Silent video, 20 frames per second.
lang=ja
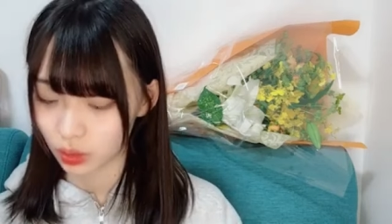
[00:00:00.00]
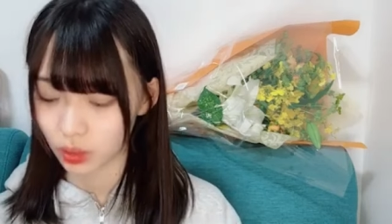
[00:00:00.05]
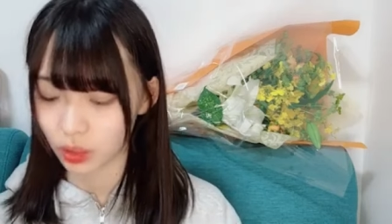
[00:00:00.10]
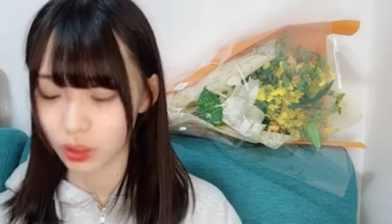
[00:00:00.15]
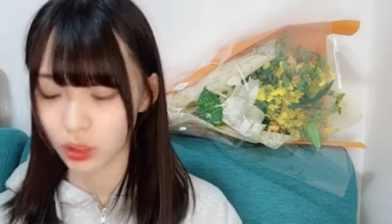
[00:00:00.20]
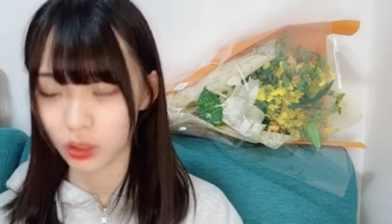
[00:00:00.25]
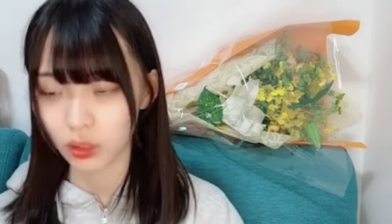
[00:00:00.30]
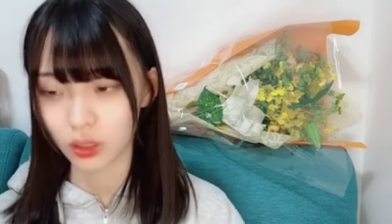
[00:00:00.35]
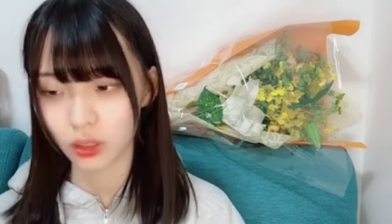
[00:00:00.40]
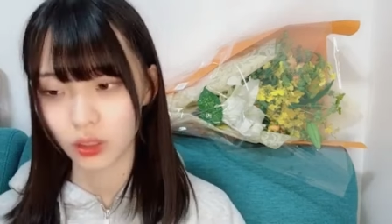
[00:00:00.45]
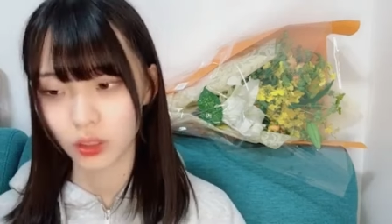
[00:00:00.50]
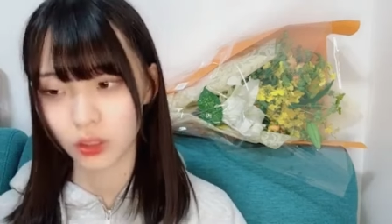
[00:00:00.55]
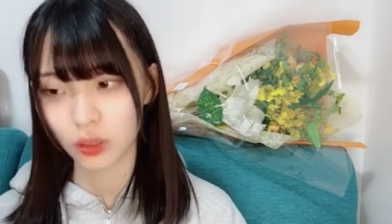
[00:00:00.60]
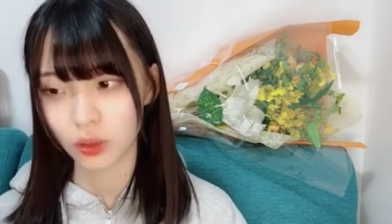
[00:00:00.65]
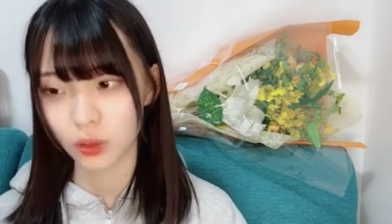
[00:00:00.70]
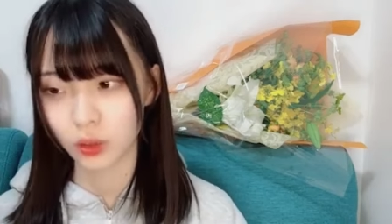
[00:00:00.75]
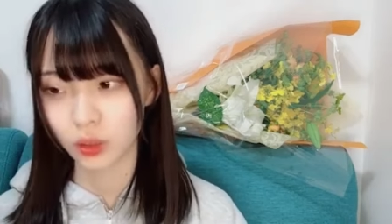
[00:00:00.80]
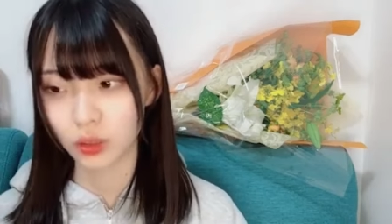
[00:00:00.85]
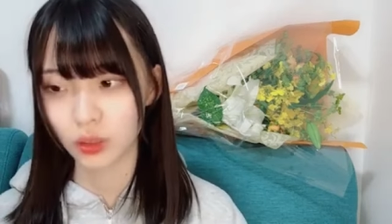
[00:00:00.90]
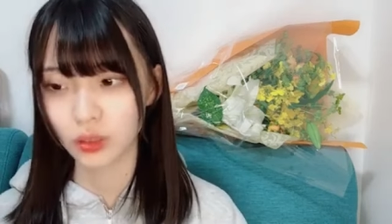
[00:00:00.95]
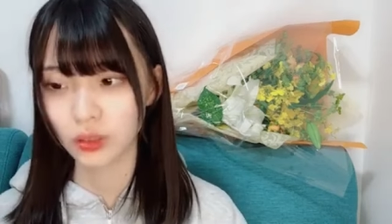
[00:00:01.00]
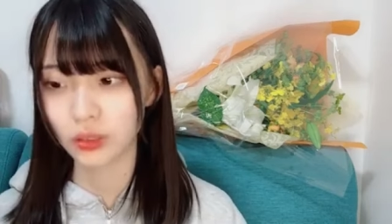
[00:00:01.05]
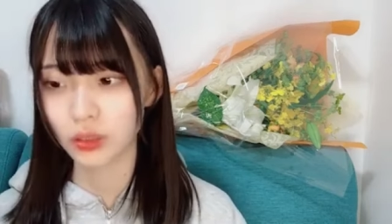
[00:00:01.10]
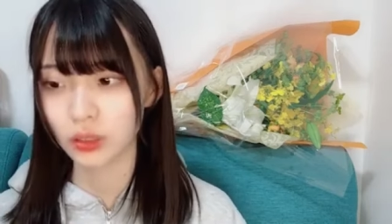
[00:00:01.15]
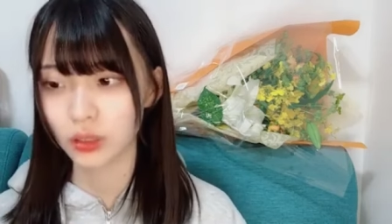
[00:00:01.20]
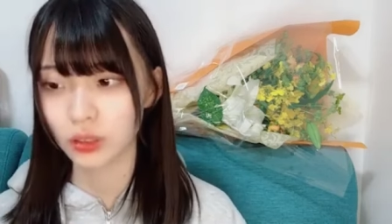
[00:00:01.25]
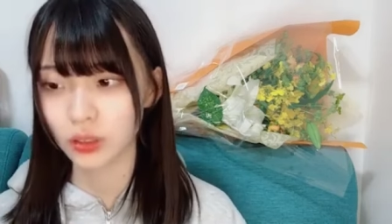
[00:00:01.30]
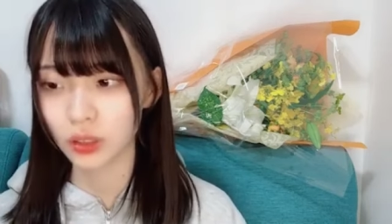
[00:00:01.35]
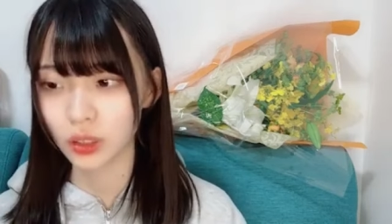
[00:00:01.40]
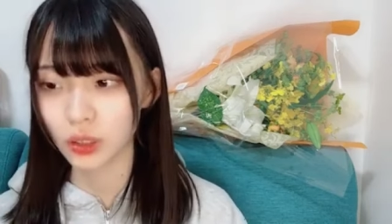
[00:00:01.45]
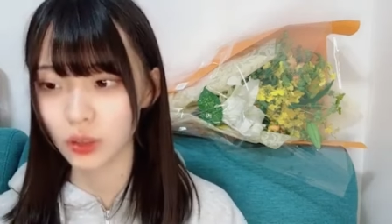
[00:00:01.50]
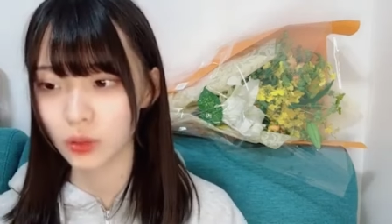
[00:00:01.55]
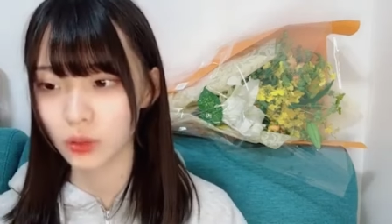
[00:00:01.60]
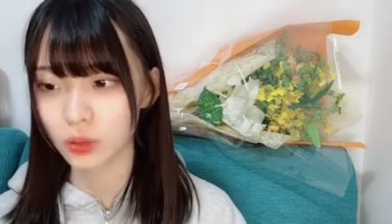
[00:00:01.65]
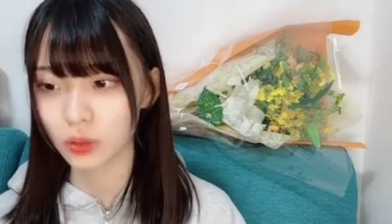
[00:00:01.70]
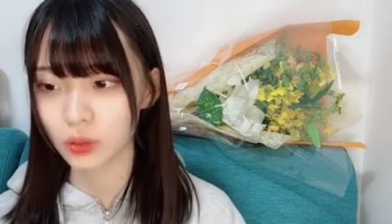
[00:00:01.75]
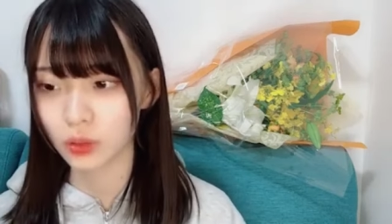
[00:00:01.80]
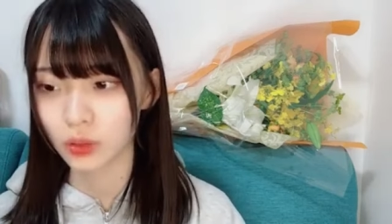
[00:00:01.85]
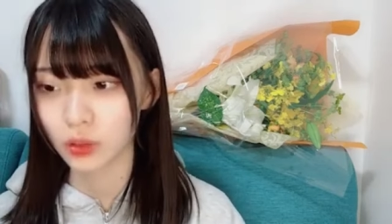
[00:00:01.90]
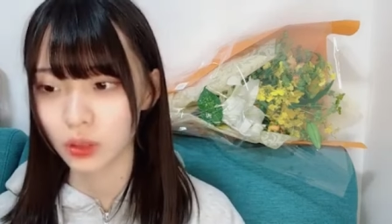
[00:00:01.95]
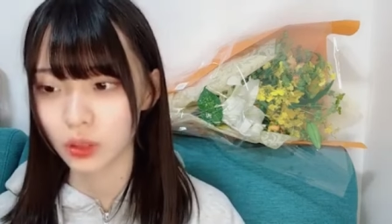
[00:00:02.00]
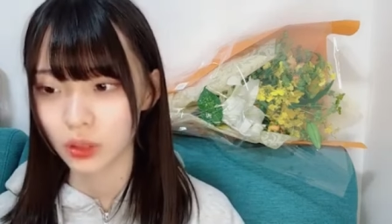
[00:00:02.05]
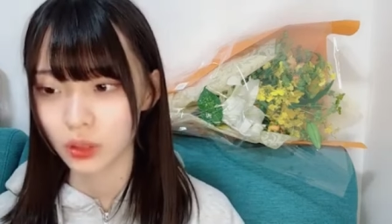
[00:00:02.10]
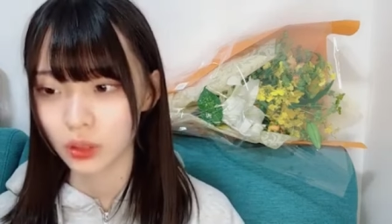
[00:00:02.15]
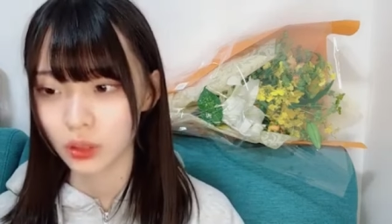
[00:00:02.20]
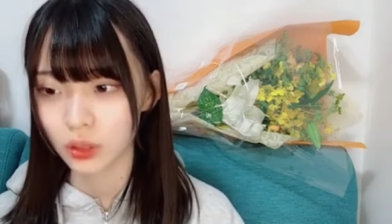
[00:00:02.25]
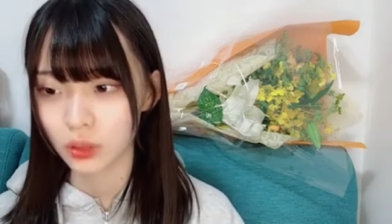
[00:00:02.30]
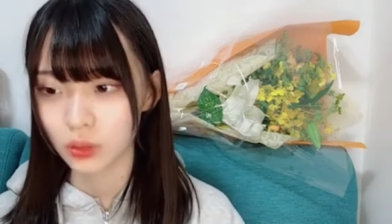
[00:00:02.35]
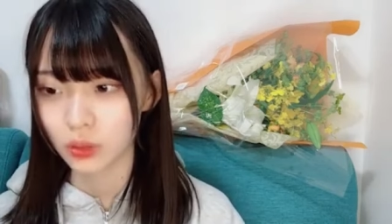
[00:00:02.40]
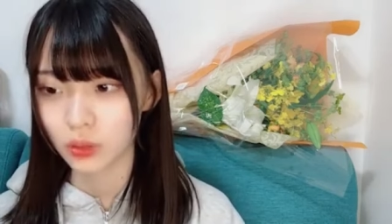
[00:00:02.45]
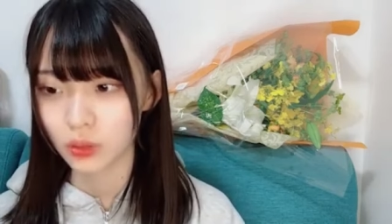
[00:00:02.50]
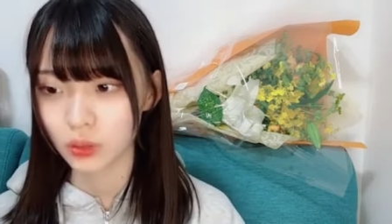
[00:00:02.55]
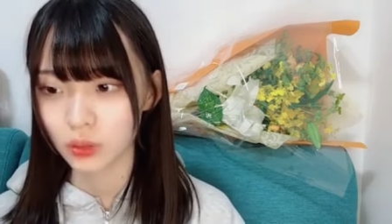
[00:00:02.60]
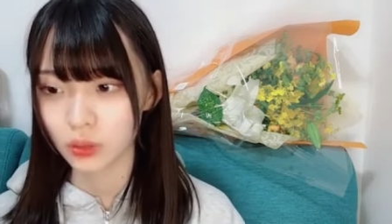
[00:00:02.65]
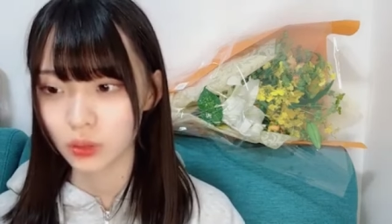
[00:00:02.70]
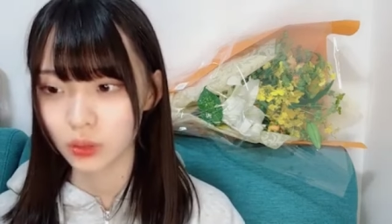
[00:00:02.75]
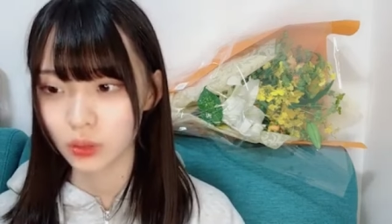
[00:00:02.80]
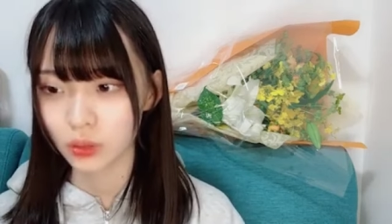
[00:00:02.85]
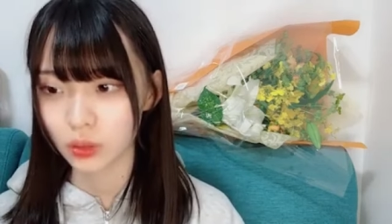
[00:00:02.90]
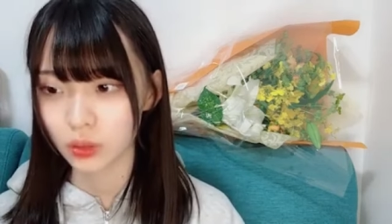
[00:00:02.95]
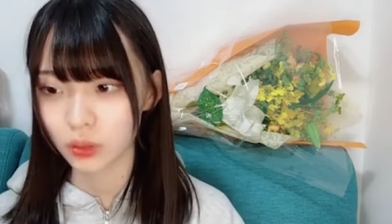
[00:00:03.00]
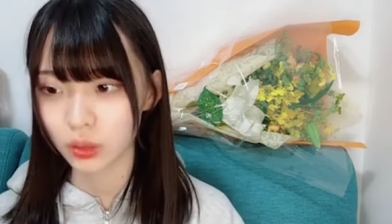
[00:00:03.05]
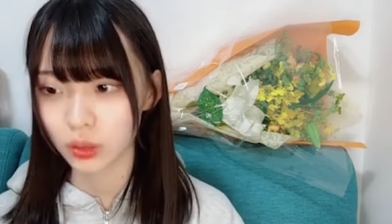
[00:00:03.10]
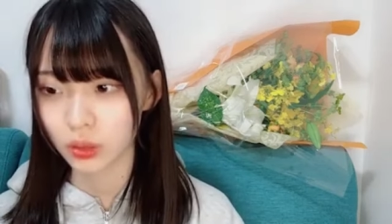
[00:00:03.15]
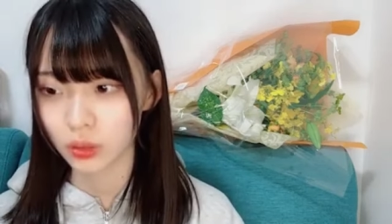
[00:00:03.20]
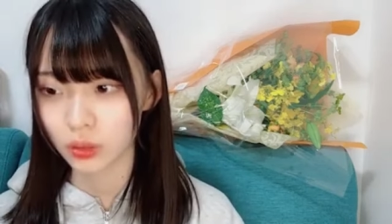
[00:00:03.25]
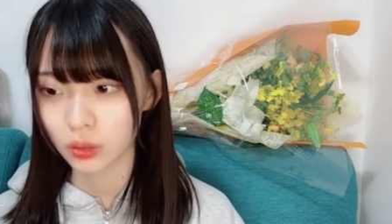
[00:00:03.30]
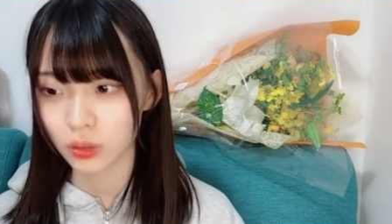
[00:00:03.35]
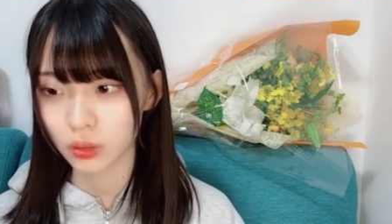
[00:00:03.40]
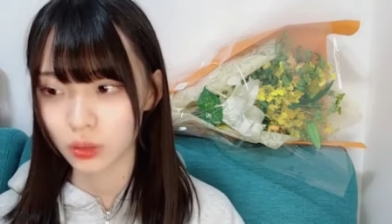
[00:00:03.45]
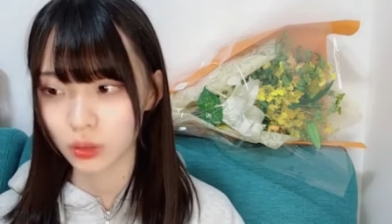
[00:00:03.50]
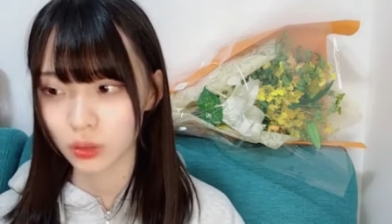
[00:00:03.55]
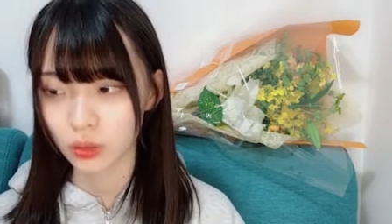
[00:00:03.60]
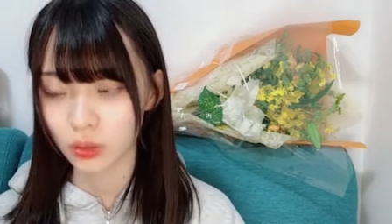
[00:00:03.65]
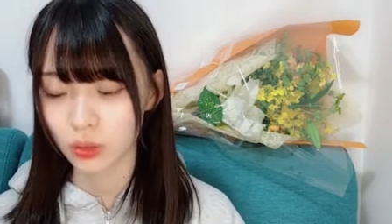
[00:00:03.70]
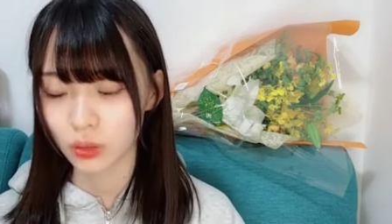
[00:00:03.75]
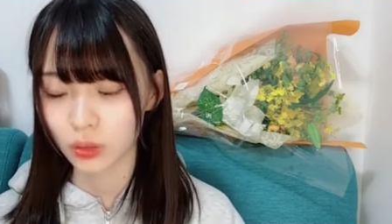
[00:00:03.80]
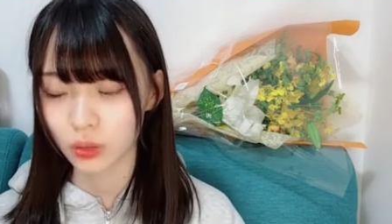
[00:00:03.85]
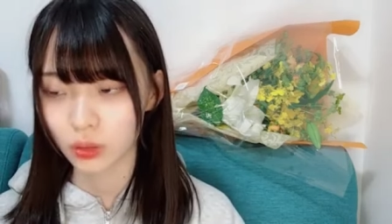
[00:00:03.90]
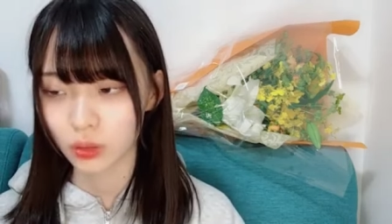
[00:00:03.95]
えわかんない最後本当にわかんないな